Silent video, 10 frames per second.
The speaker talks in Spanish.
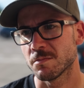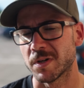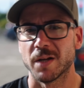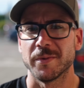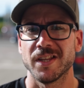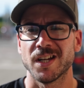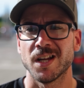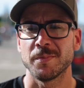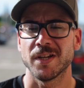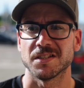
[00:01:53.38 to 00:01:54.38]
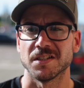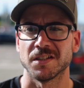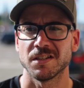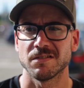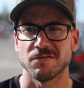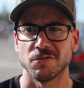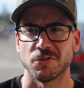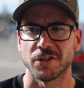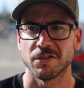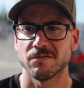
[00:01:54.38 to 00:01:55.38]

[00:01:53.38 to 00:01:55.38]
Para mí de la Epic HT. Joder.